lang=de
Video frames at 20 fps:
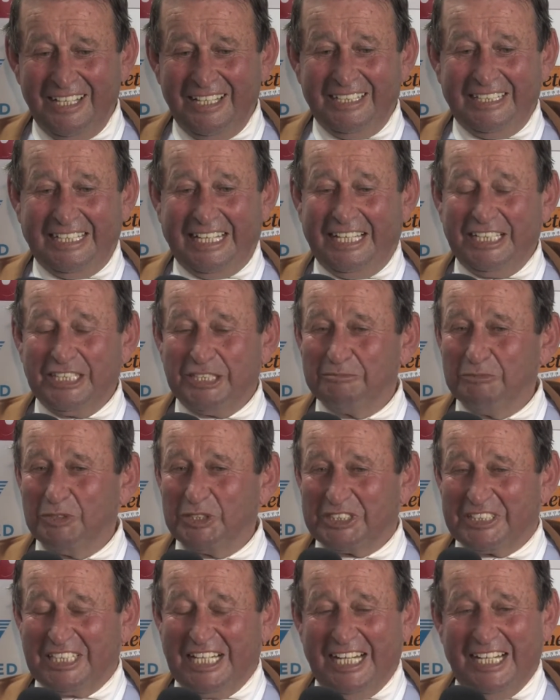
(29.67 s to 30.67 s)
Ja, ich muss
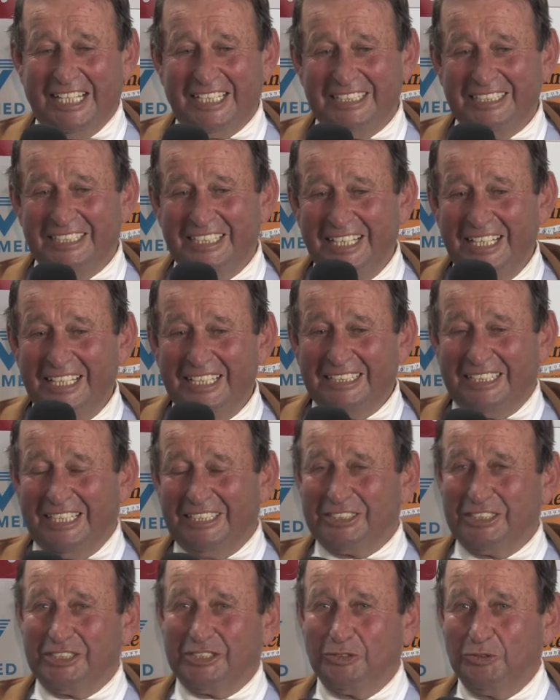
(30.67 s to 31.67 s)
sagen, dass
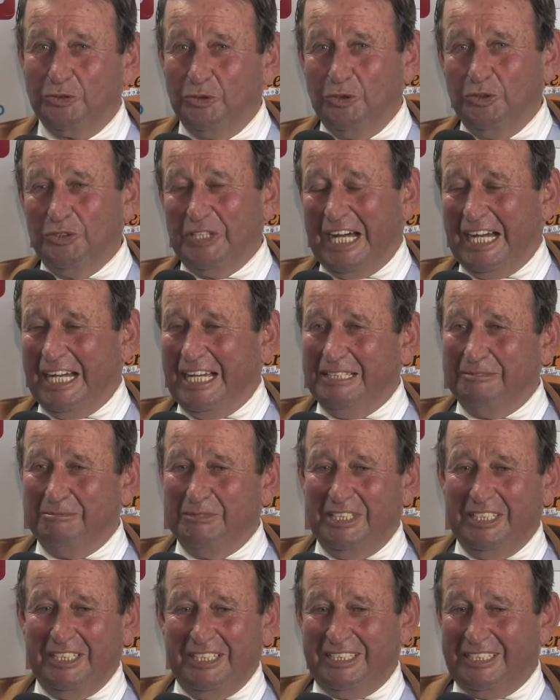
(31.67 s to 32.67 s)
ich
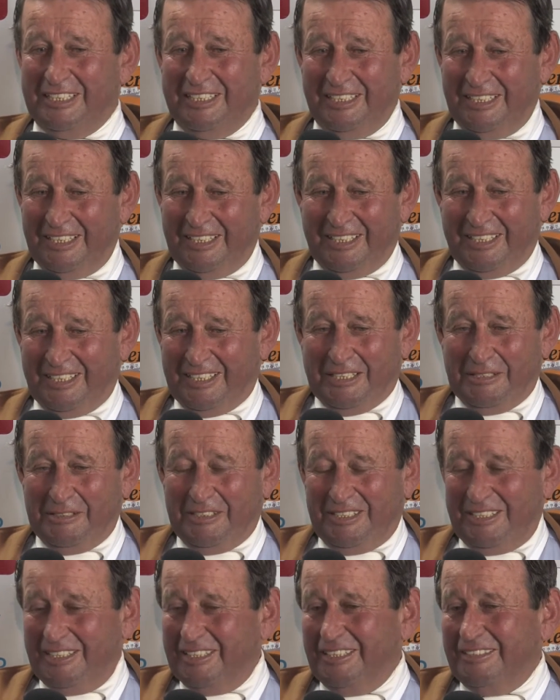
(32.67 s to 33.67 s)
unheimlich
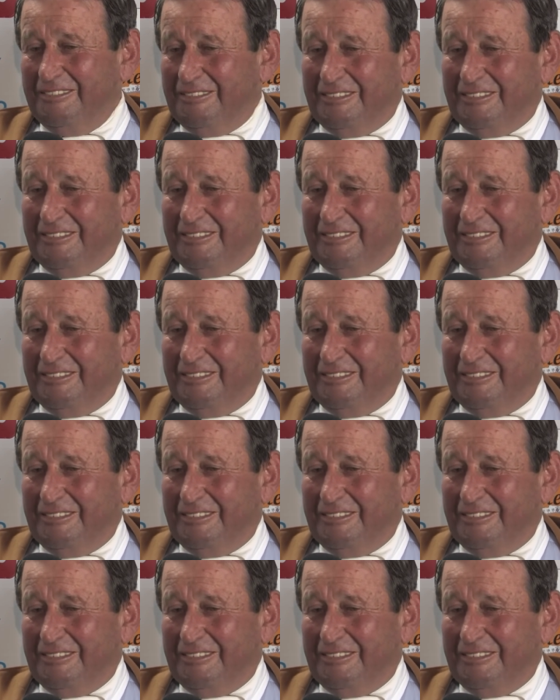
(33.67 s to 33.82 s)
äh,